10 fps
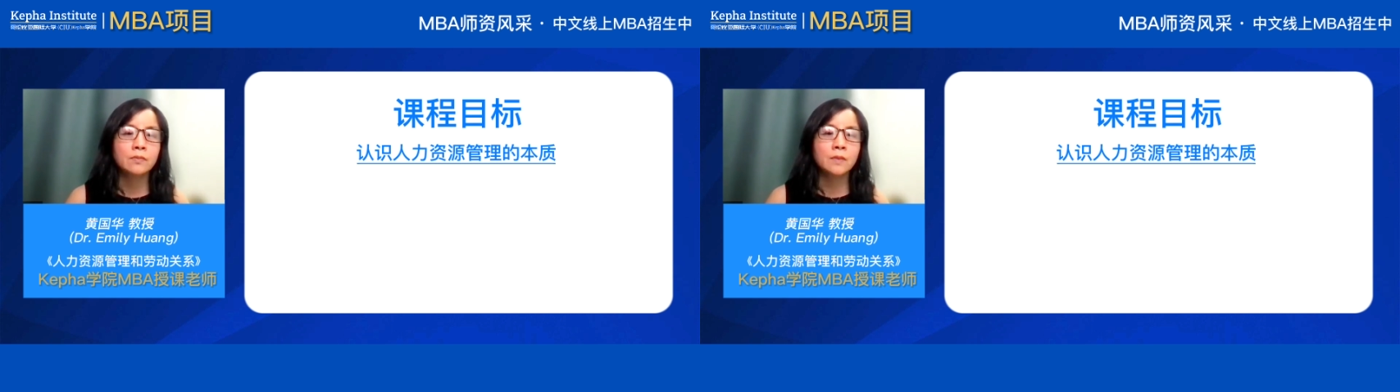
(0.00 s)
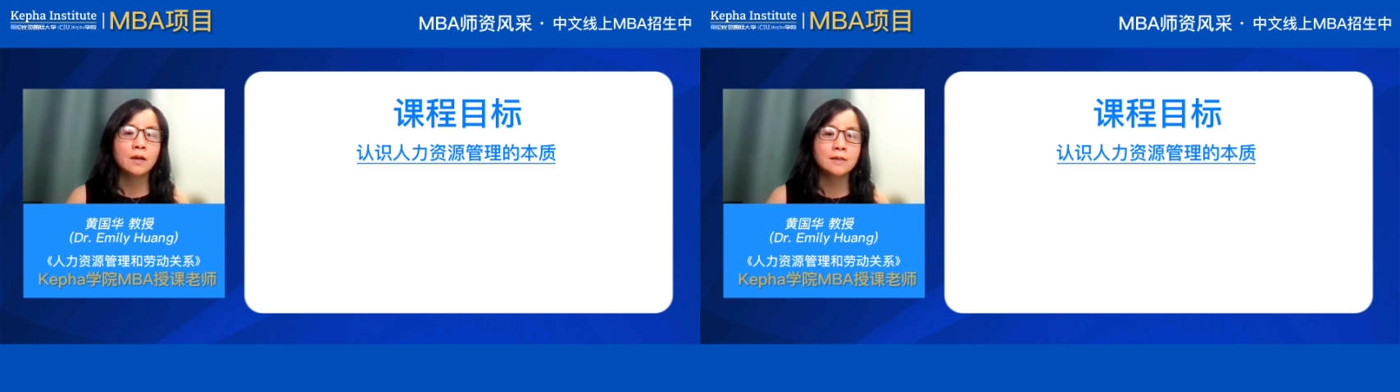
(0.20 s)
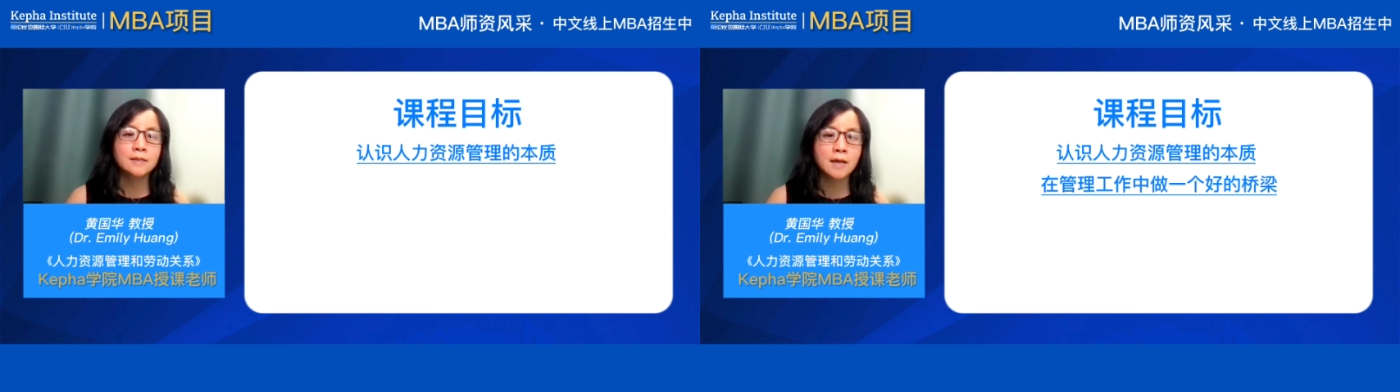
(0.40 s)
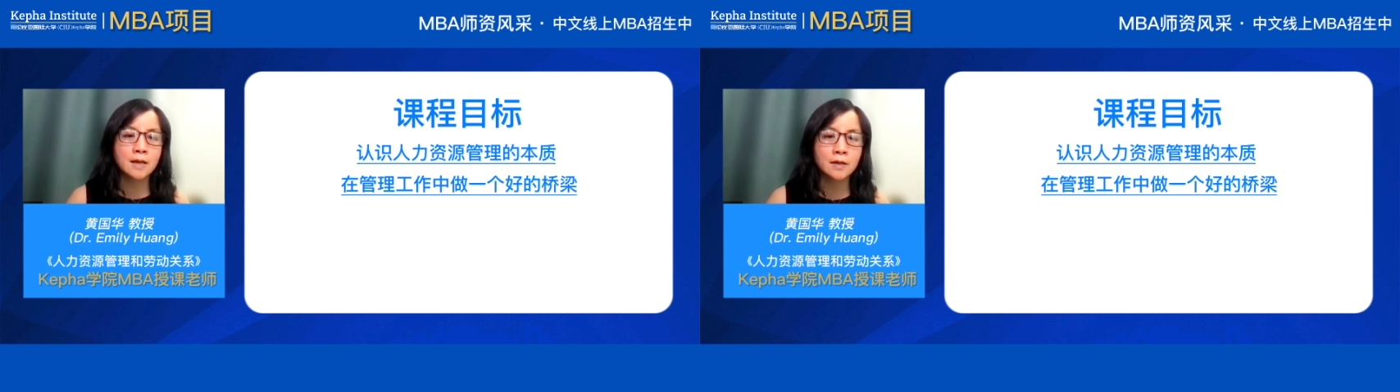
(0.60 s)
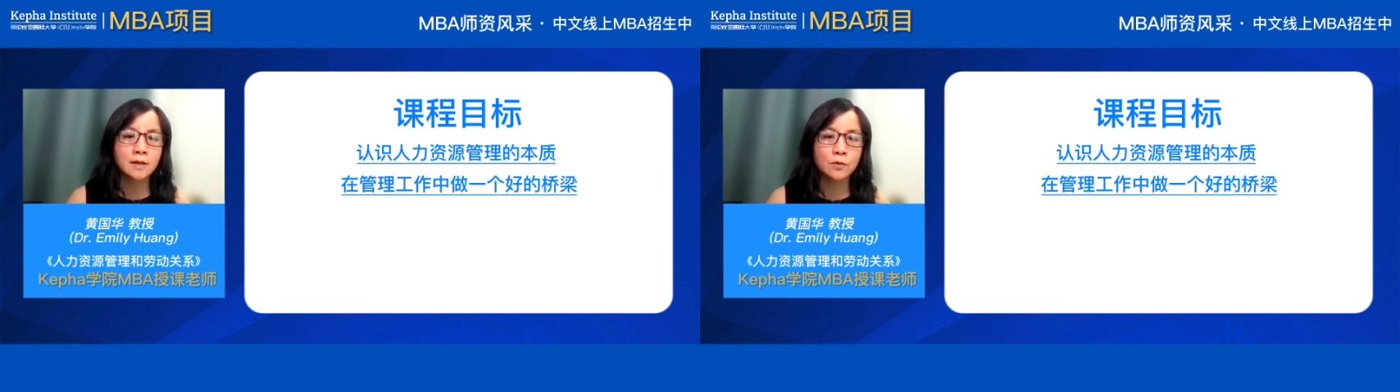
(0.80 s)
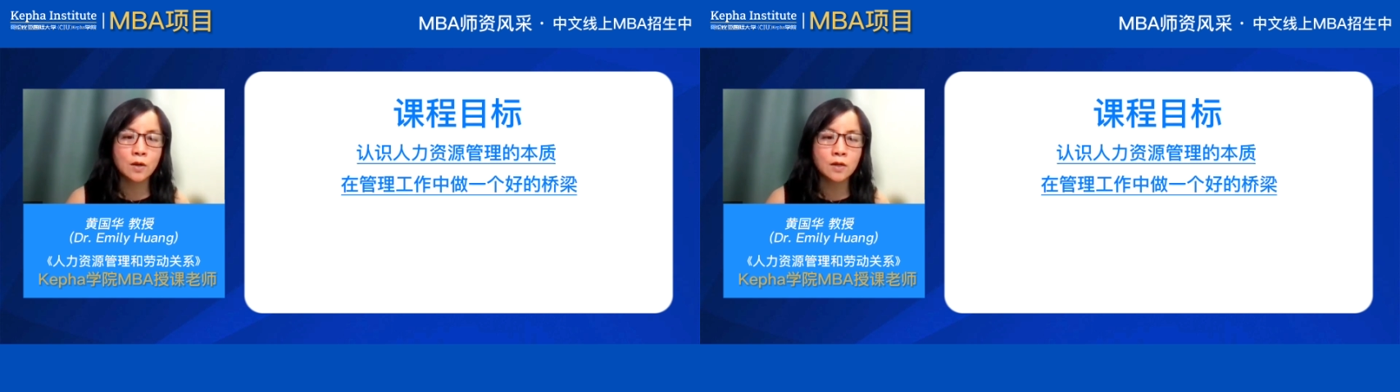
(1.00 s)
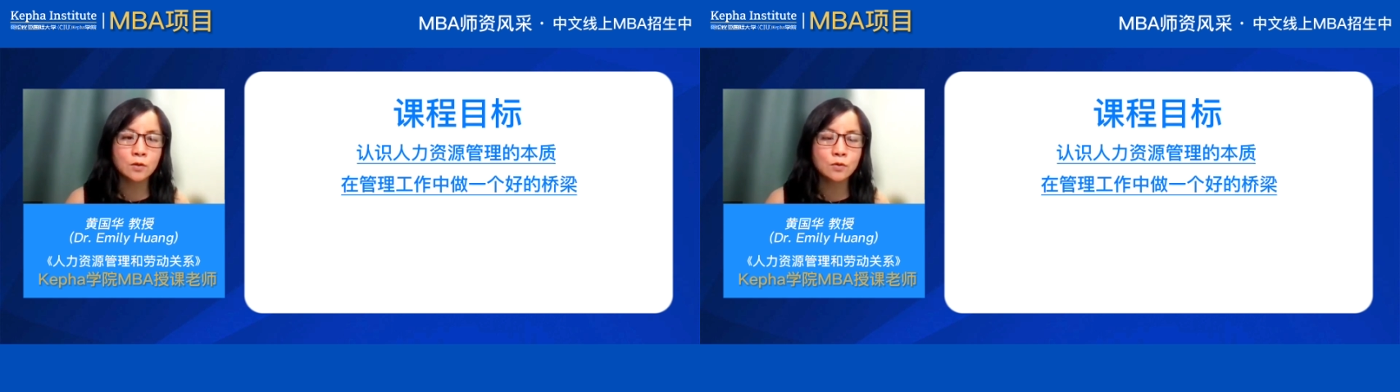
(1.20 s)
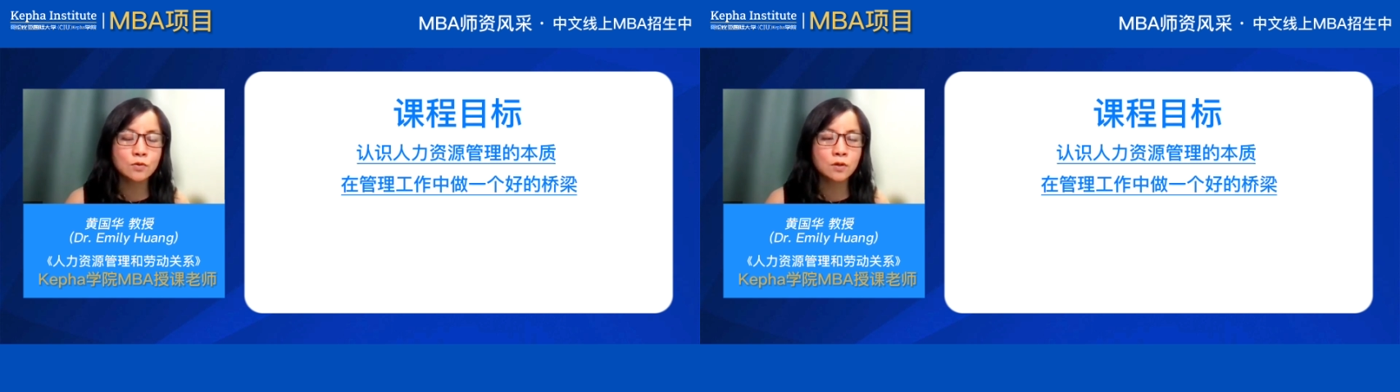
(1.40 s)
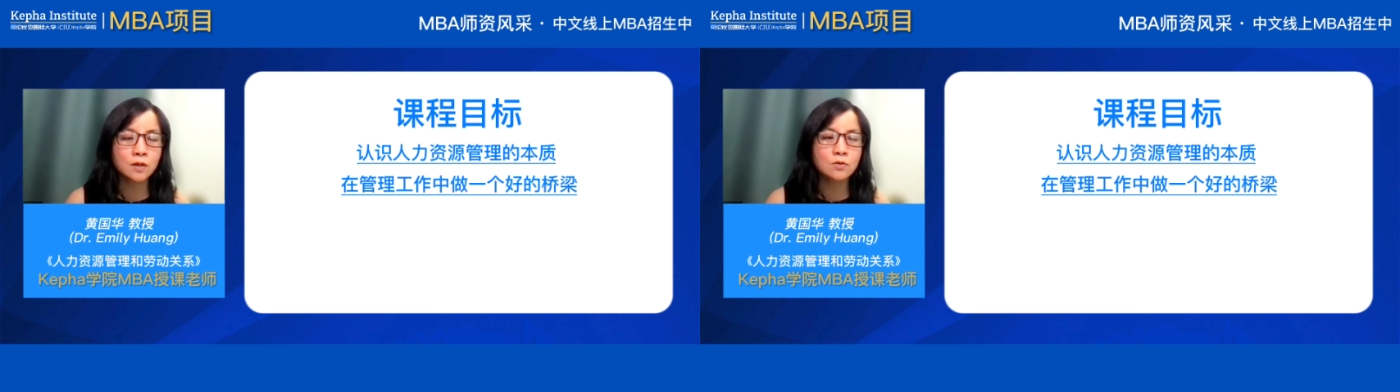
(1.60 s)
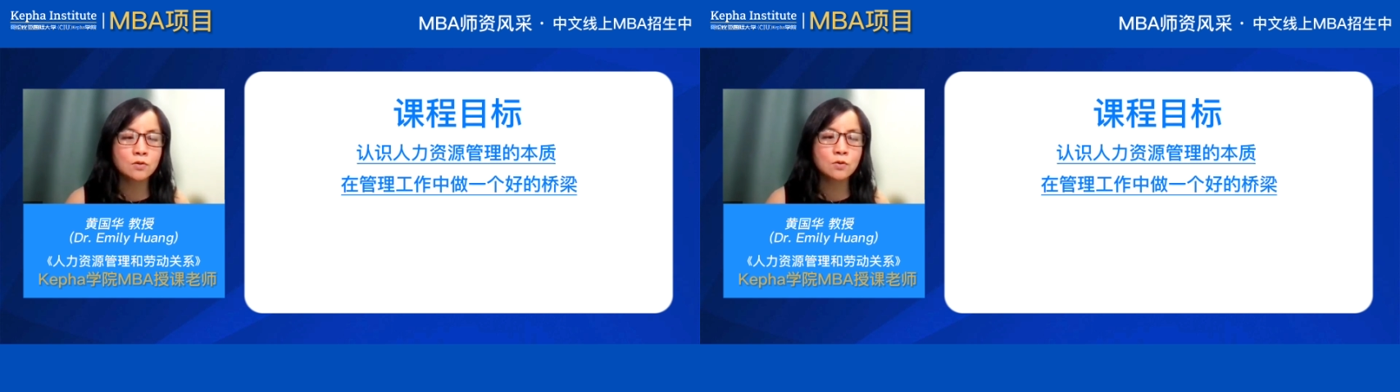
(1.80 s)
呃，在管理工作
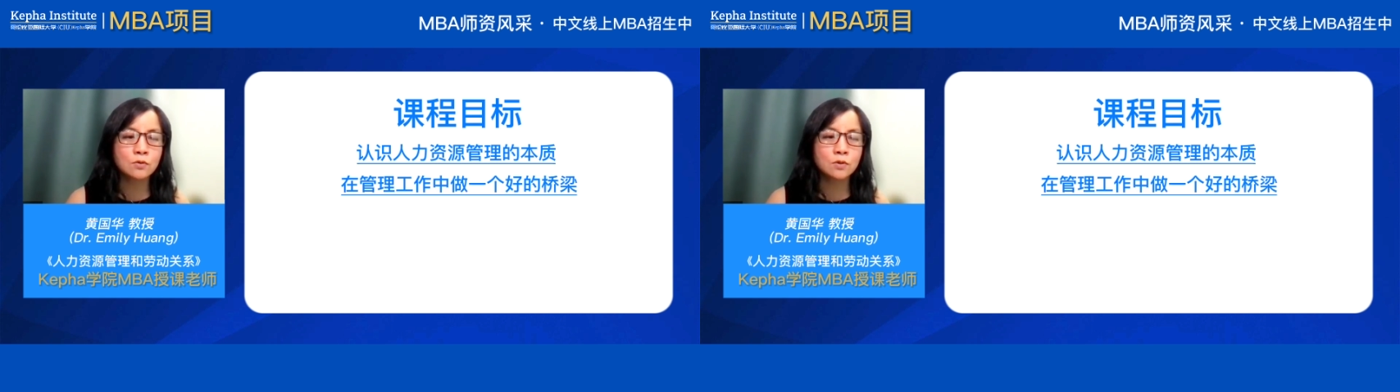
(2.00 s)
当中，